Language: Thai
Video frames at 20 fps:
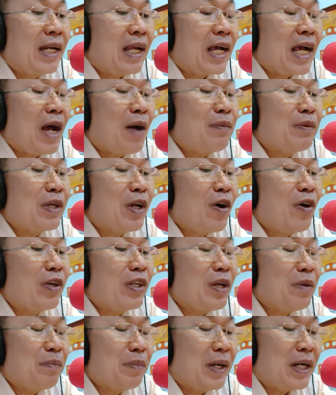นะครับก็
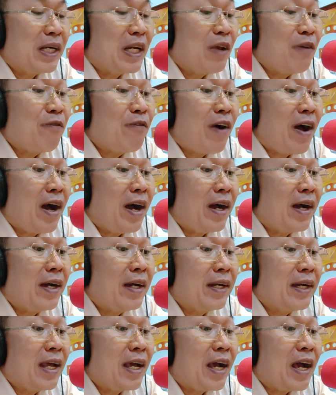จะเปิดให้ฟัง
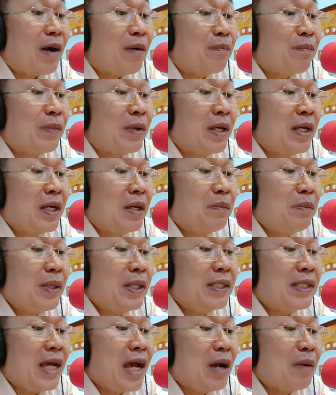นะครับ
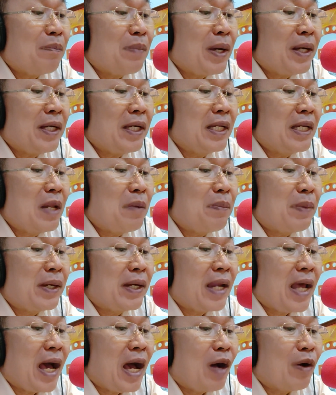พี่ช้างปั้นดินให้เป็น
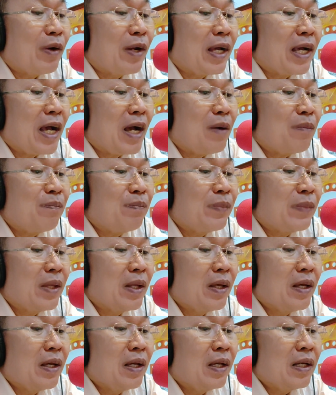ดาวนะครับ
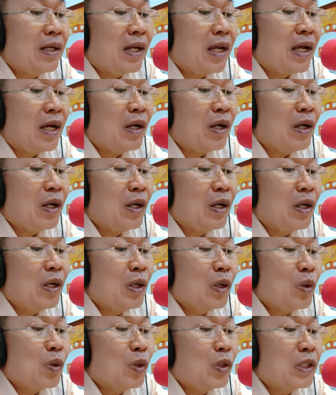นะ
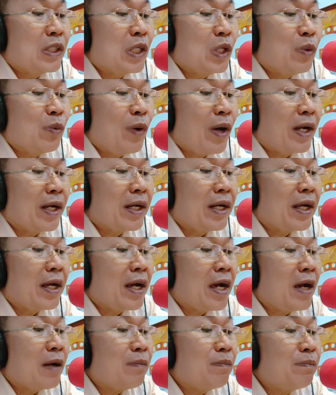คุณศรีวันนะ
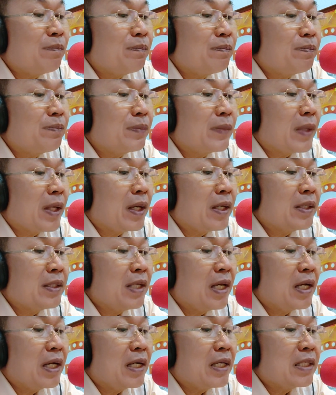ครับนะ
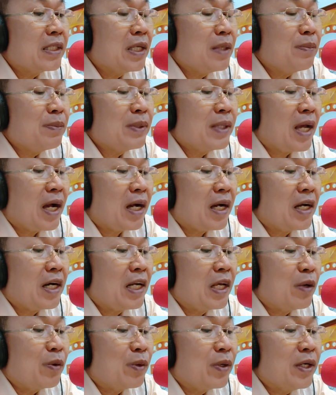เสียงกระซิบจากเก
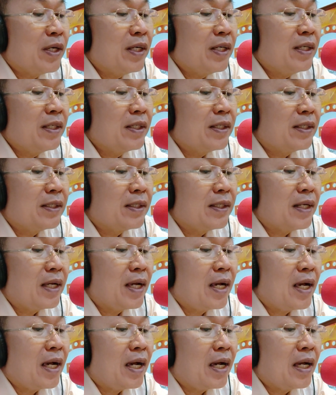ลียวขึ้นนะ
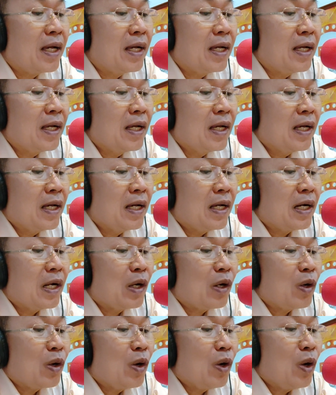ฮะ แล้
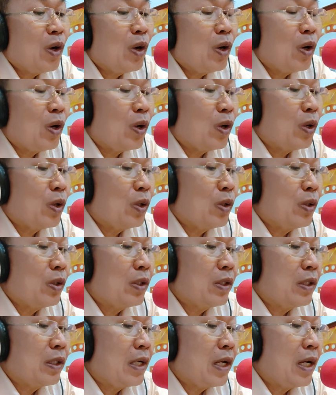วก็
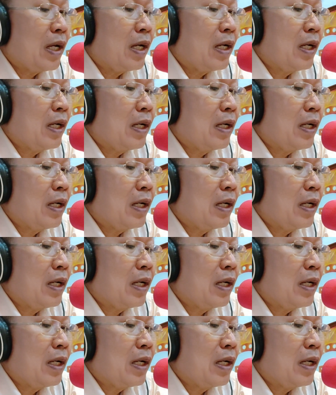นะ